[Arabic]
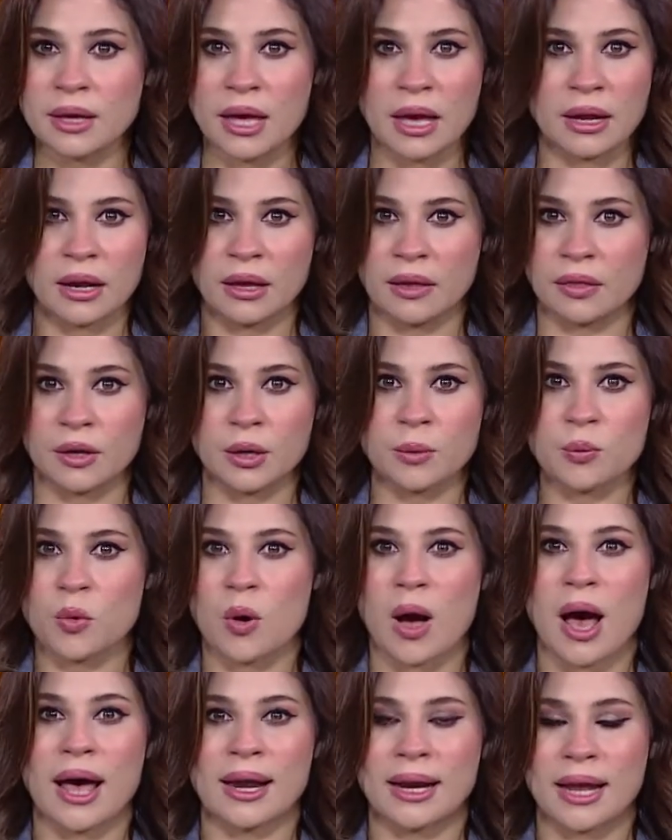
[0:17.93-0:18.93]
كان
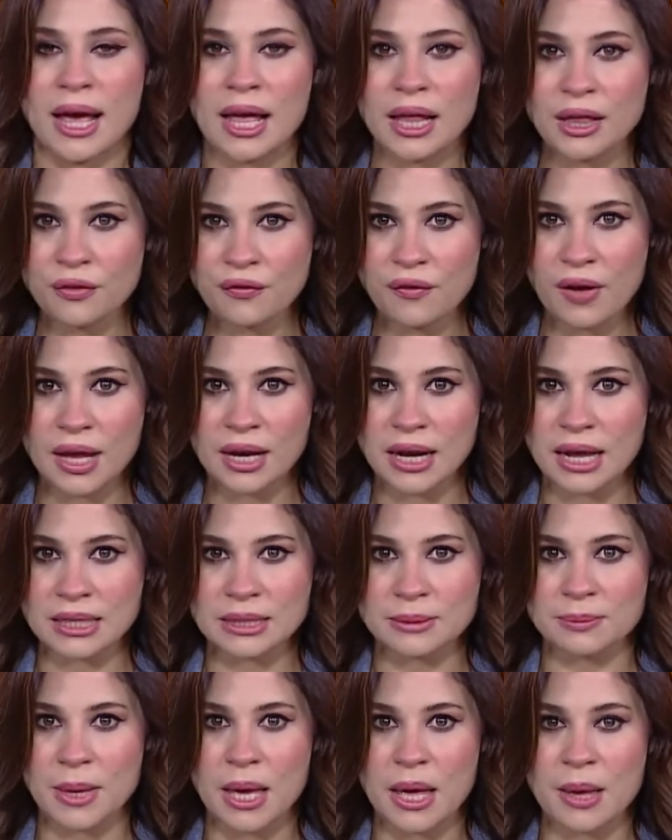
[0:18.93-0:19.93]
يضربها على أتفه
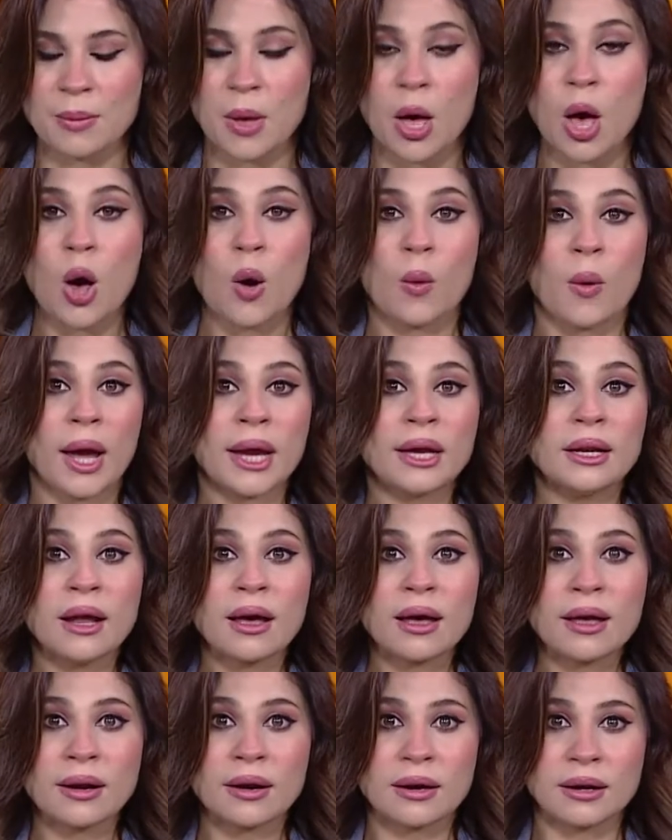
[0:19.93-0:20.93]
الأسباب وحين
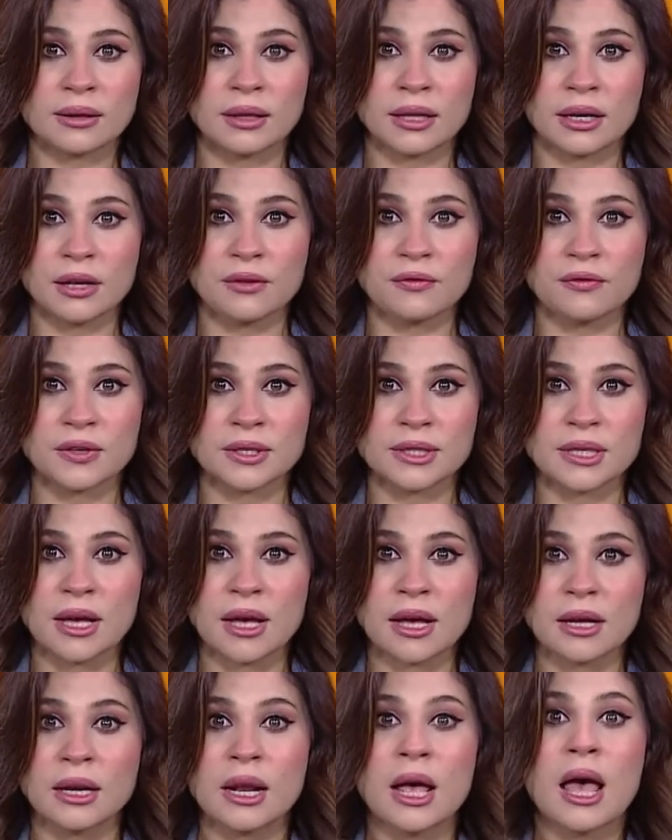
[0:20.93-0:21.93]
قررت
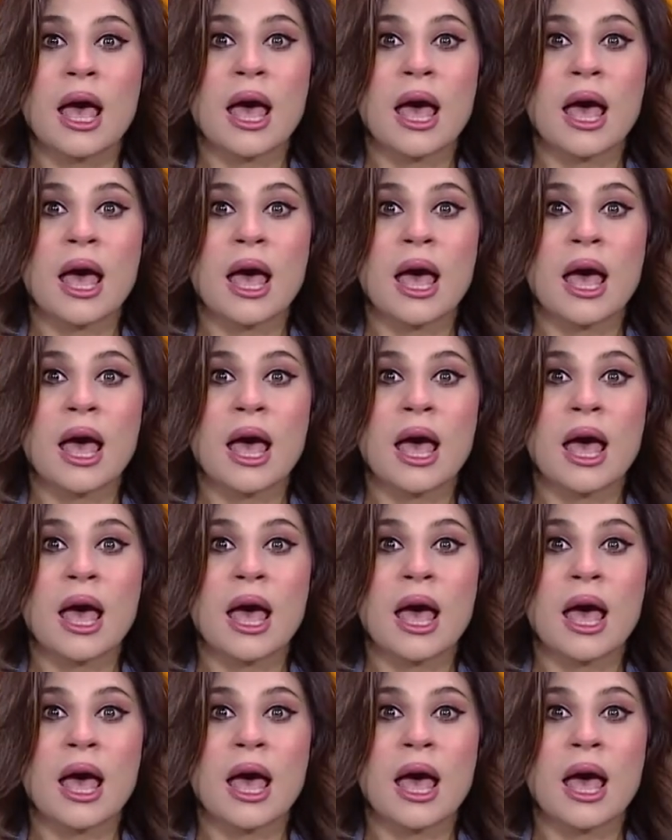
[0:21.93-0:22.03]
الانفصال